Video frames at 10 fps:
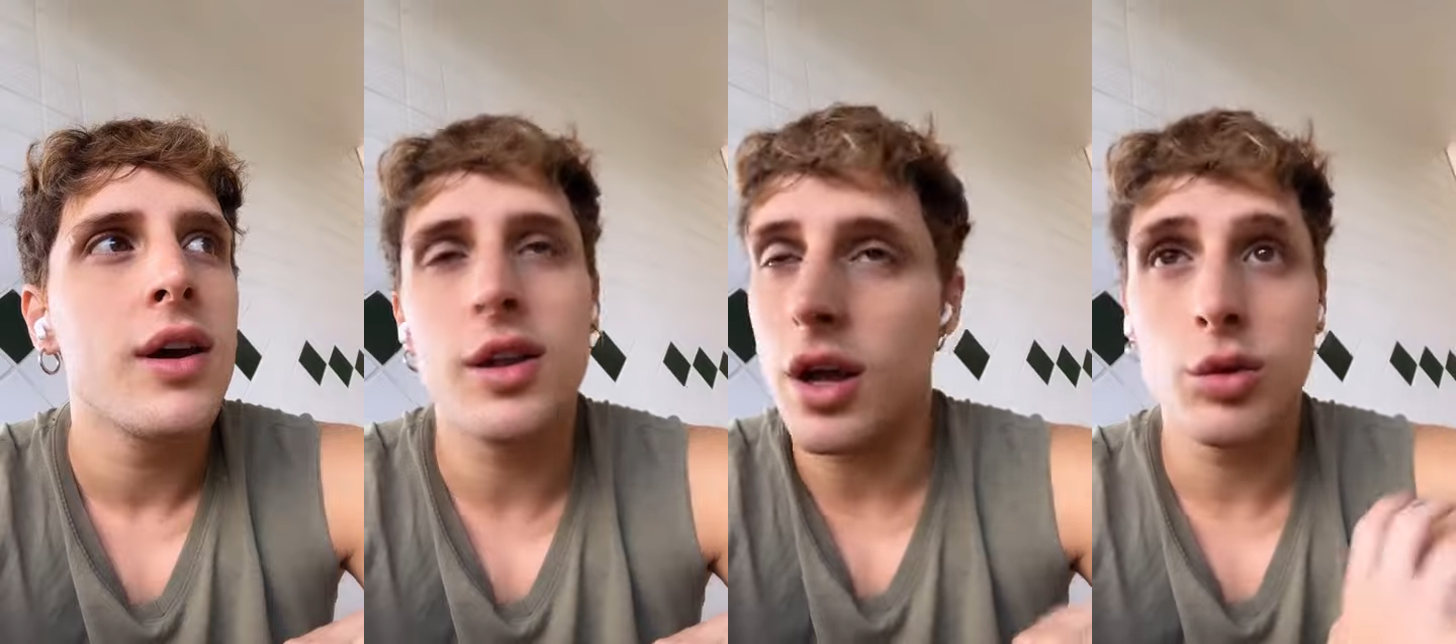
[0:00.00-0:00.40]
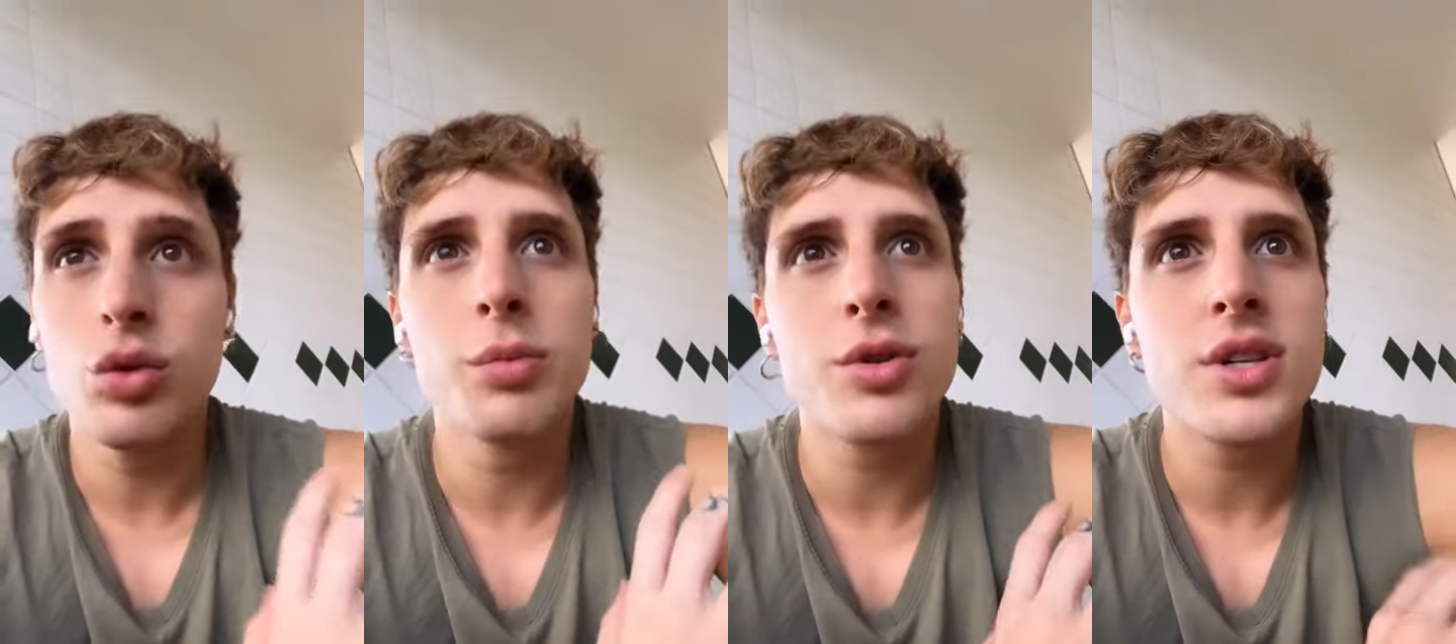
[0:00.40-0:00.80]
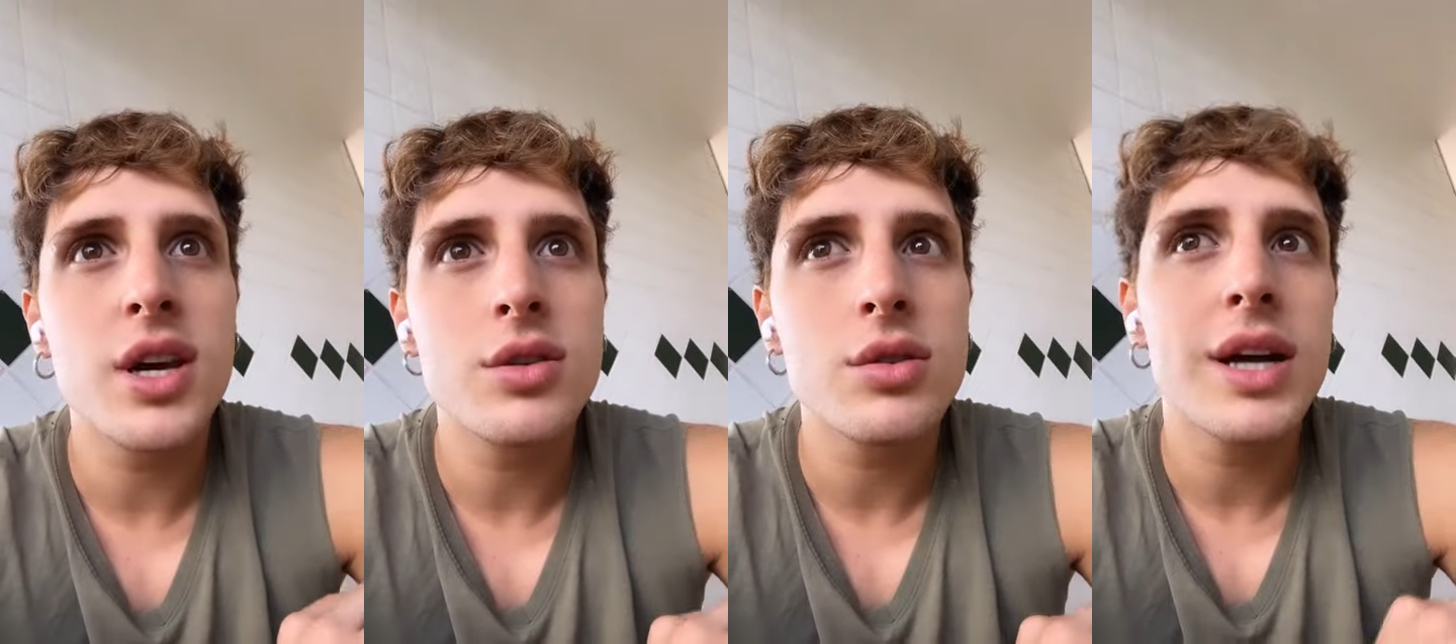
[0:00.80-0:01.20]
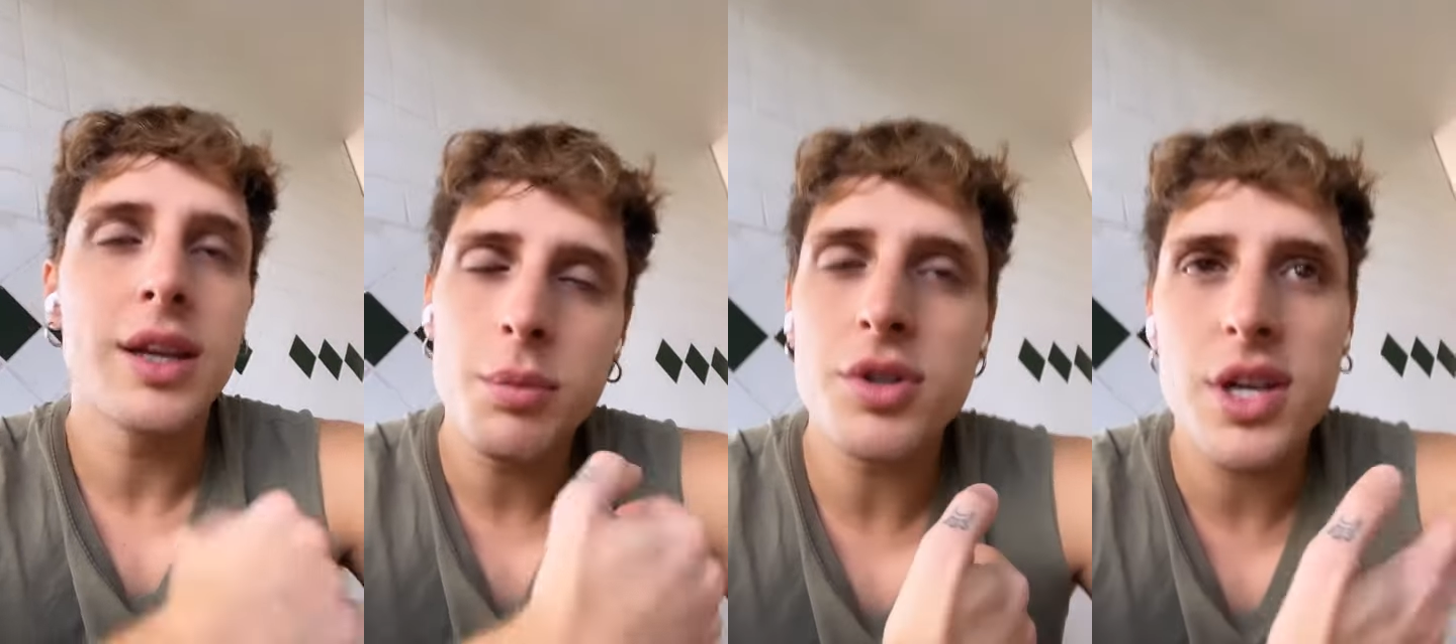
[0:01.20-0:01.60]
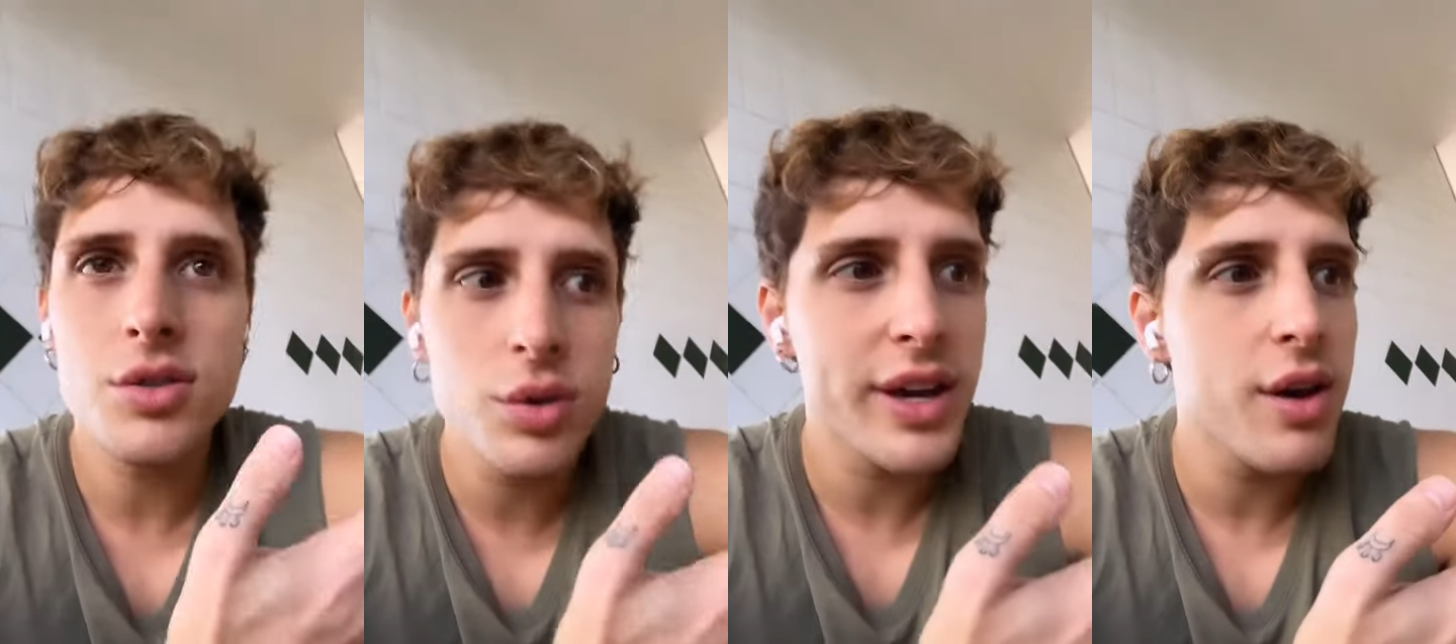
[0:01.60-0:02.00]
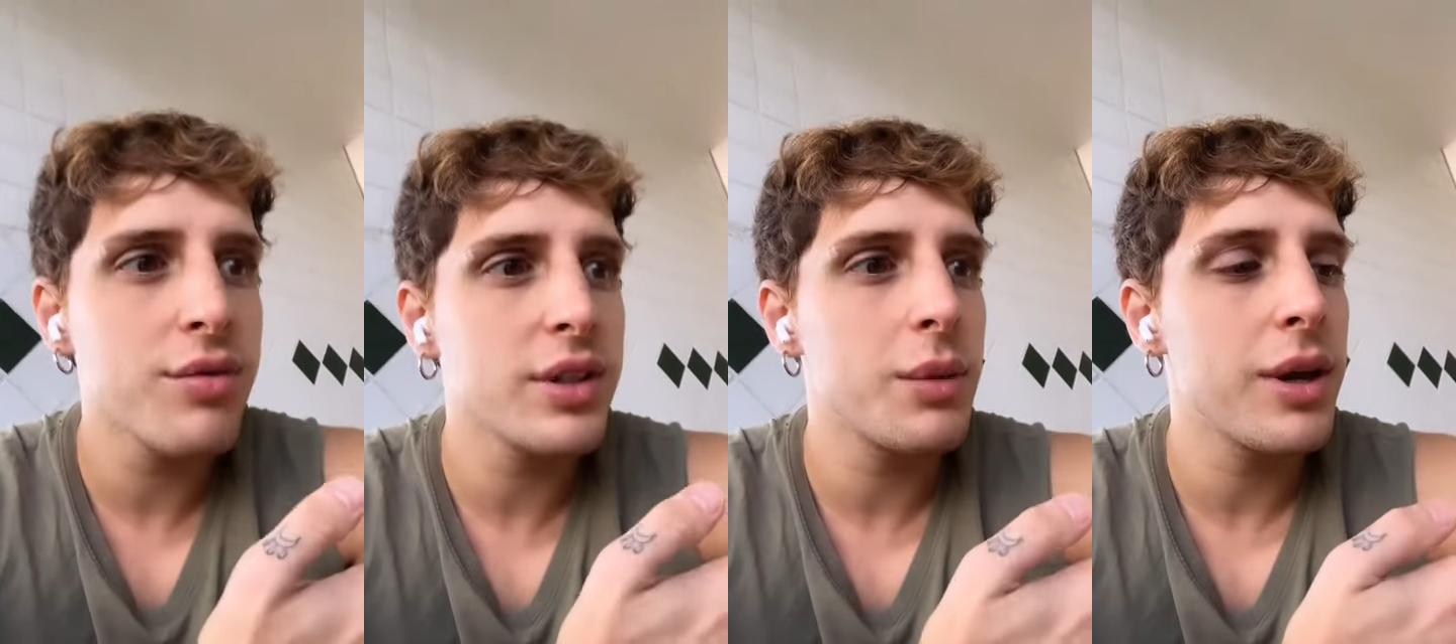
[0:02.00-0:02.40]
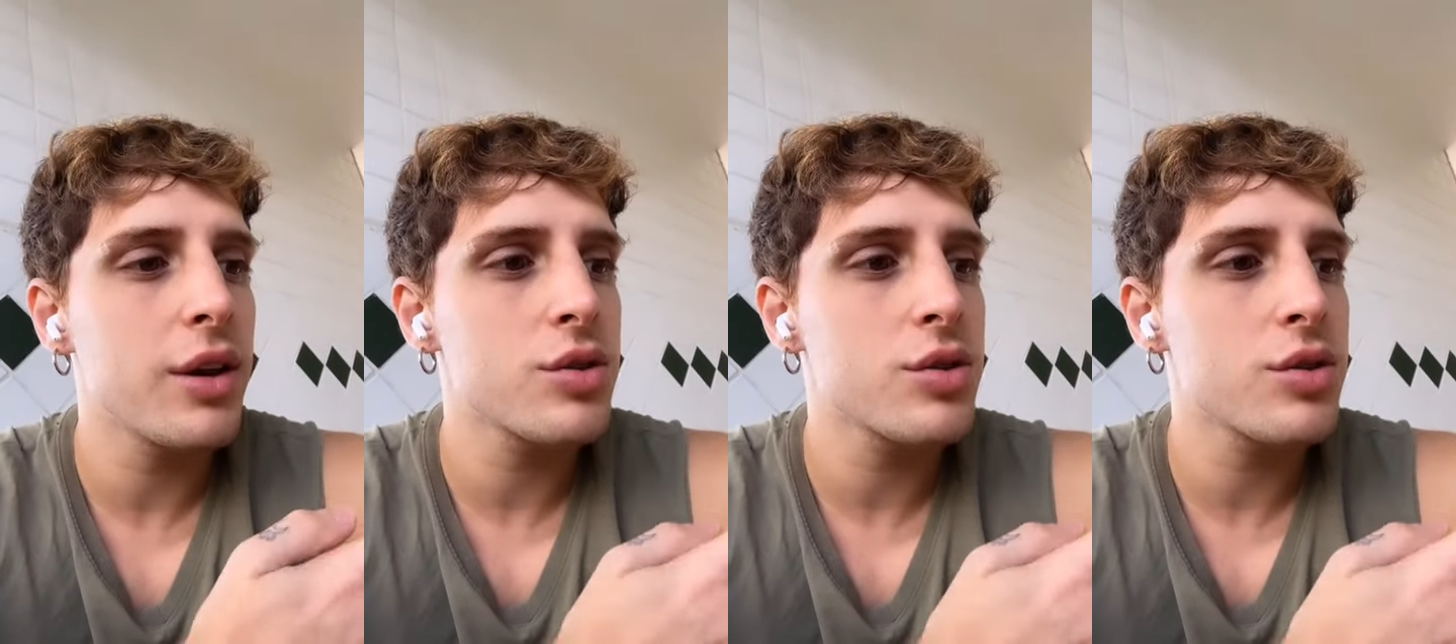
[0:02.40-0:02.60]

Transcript: É, é tudo um processo. Até o processo do Kelvin também,